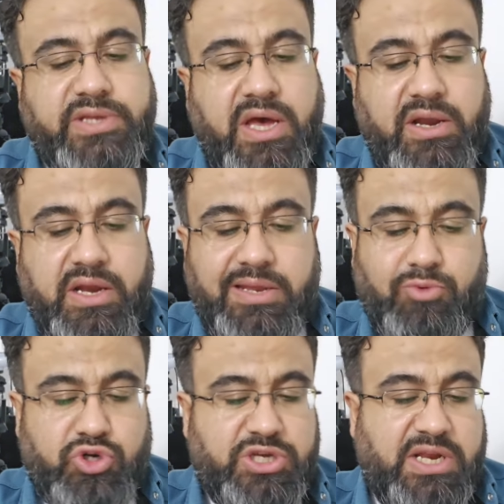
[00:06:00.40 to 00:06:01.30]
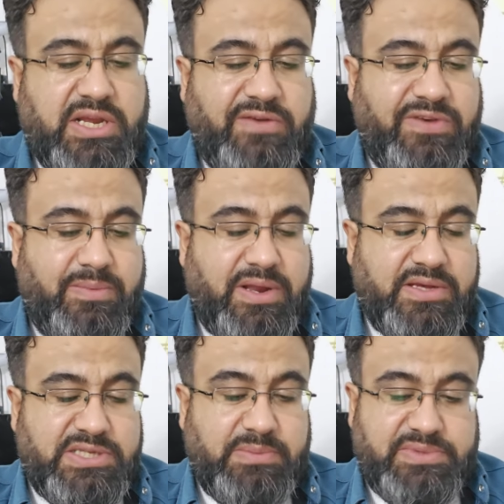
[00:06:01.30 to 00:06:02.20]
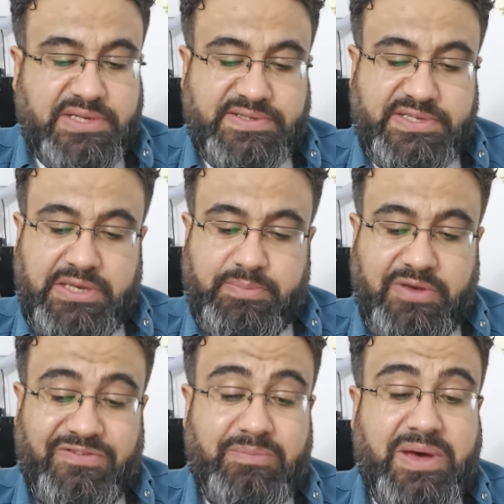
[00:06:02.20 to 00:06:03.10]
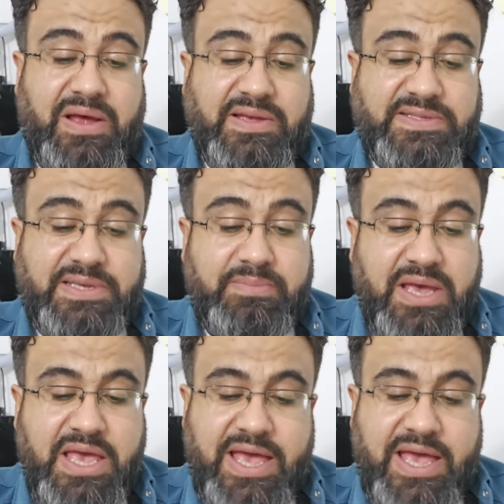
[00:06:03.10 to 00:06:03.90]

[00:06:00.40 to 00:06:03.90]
طهران للمشاركة في مراسم تنصيب في مراسم